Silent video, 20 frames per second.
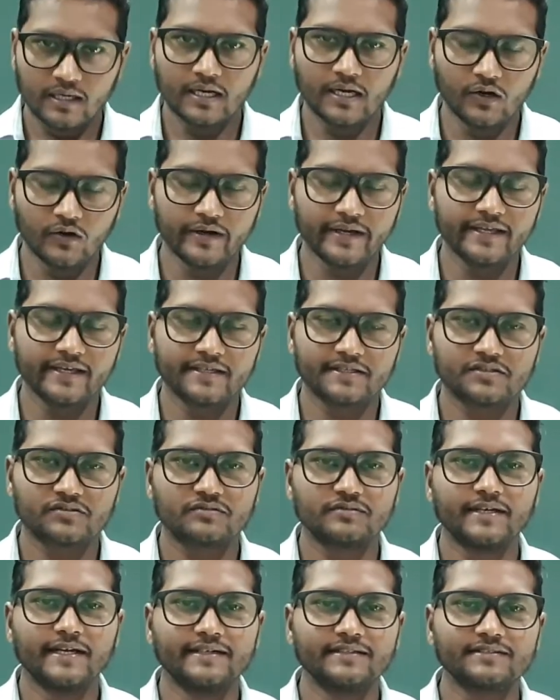हेलो डियर
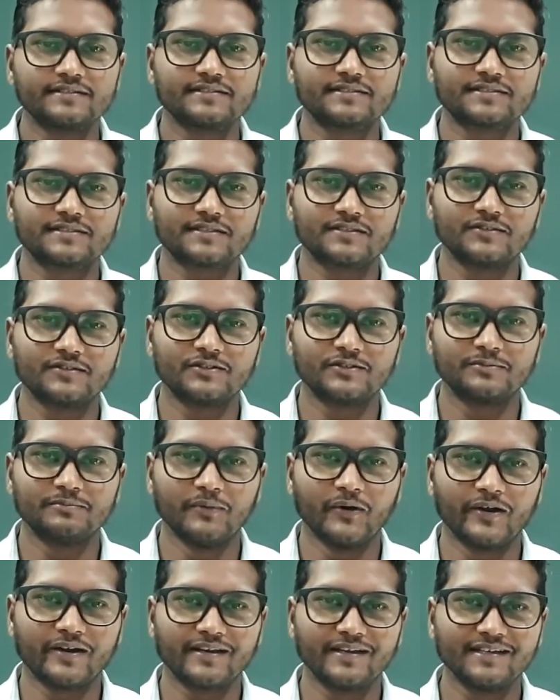स्टूडेंट्स गुड
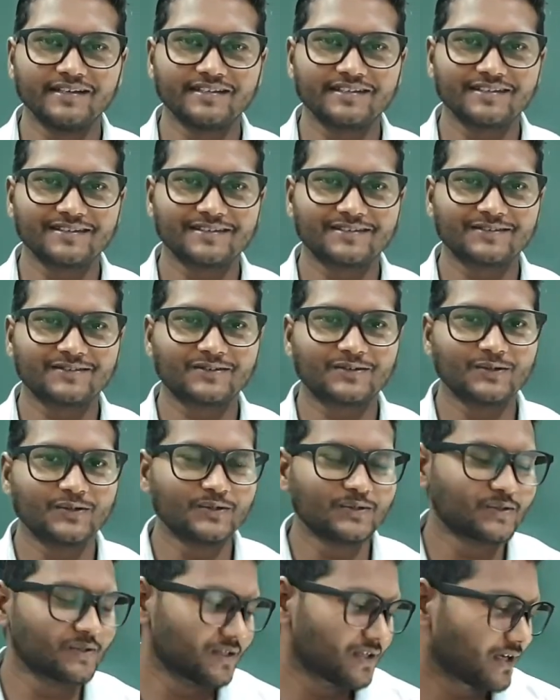मॉर्निंग तो
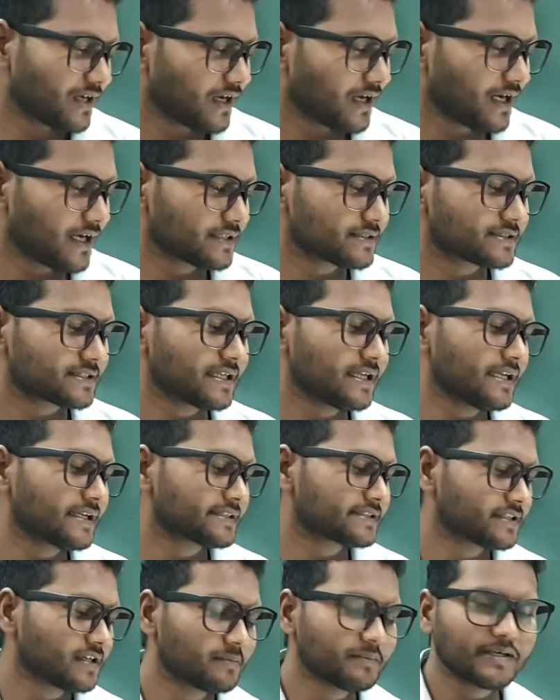आज के
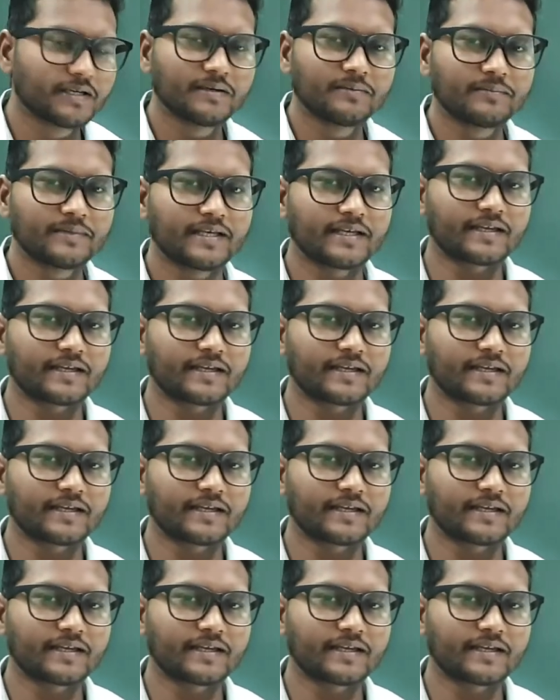लेक्चर में हम